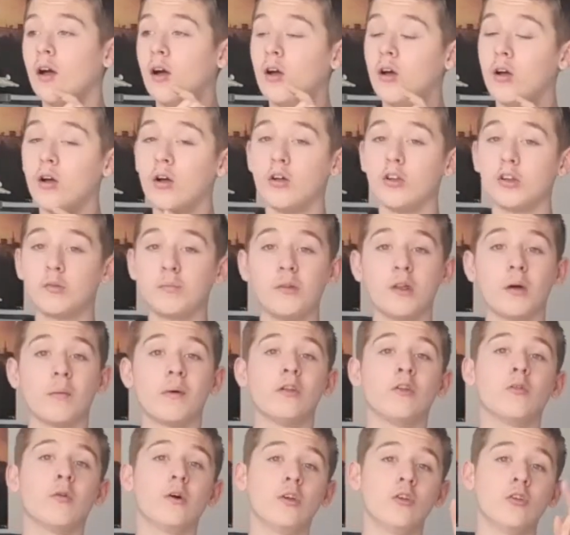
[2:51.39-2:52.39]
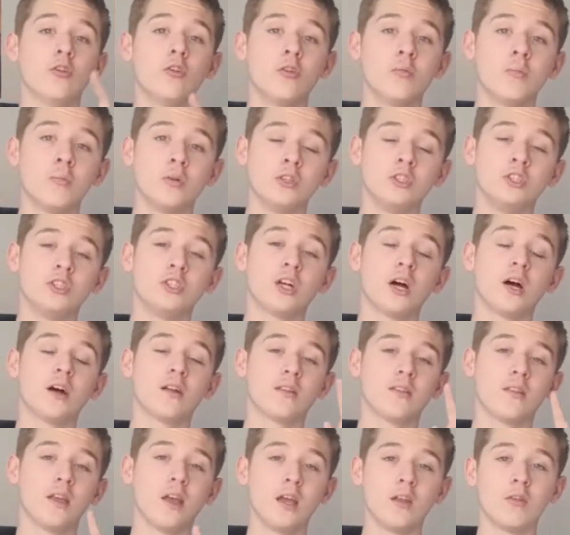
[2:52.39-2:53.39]
euh, Spider-Man Royaume,
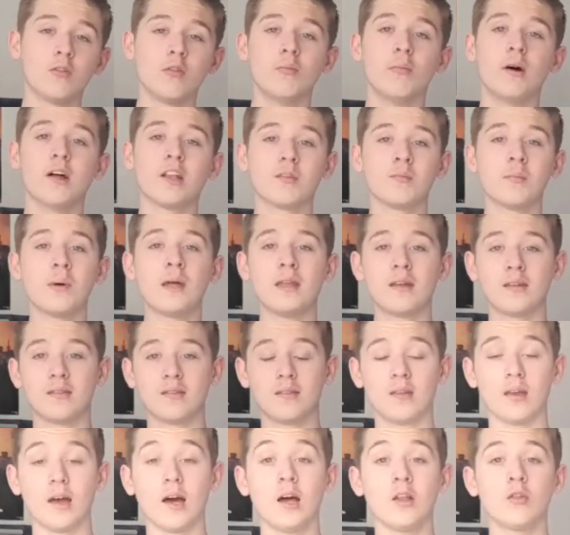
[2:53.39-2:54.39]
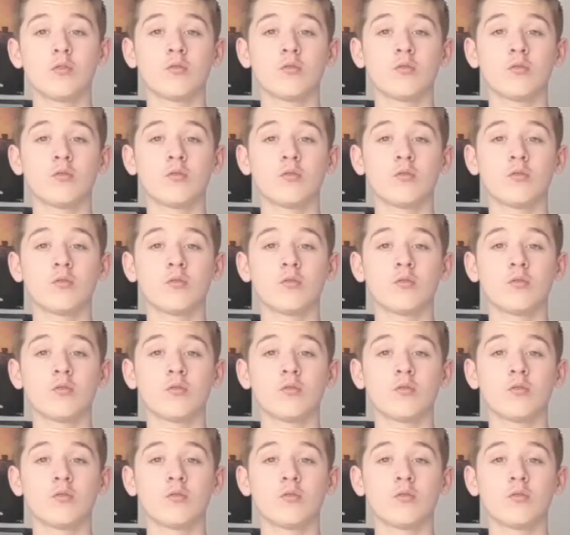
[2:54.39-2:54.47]
Uncharted, Batman, etc.